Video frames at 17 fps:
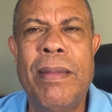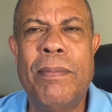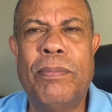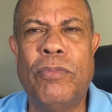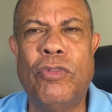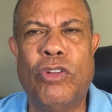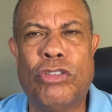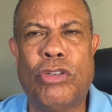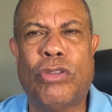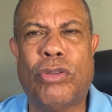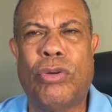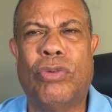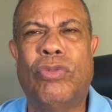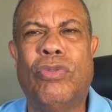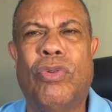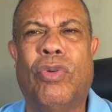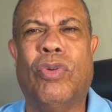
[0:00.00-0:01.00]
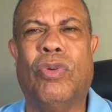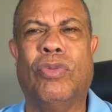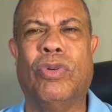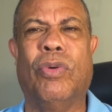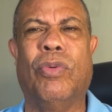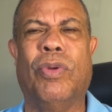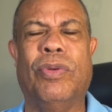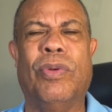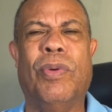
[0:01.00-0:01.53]
Nosotros no,
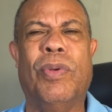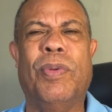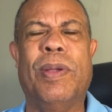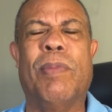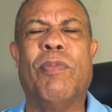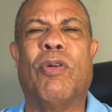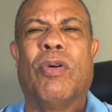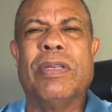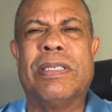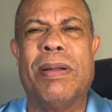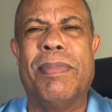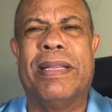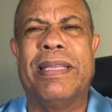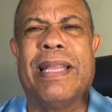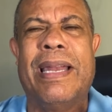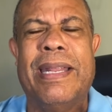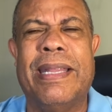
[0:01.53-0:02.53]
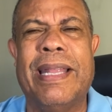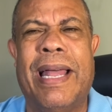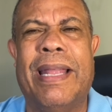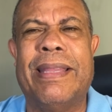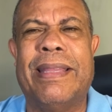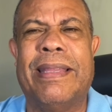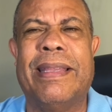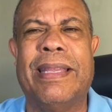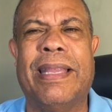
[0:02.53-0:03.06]
no, no vivíamos con esa
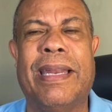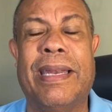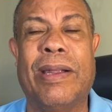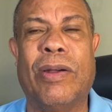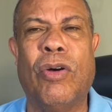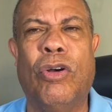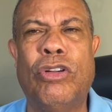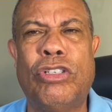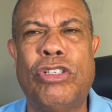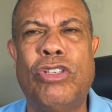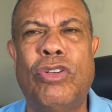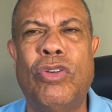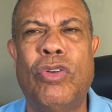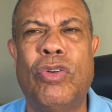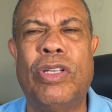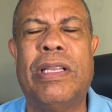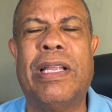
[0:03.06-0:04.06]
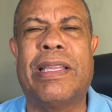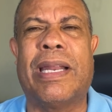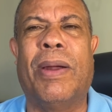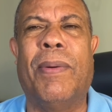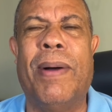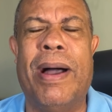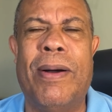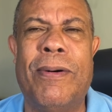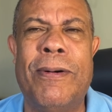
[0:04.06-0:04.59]
mentalidad de negocio y de
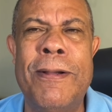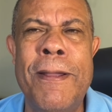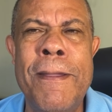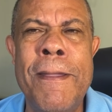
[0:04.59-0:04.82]
trabajo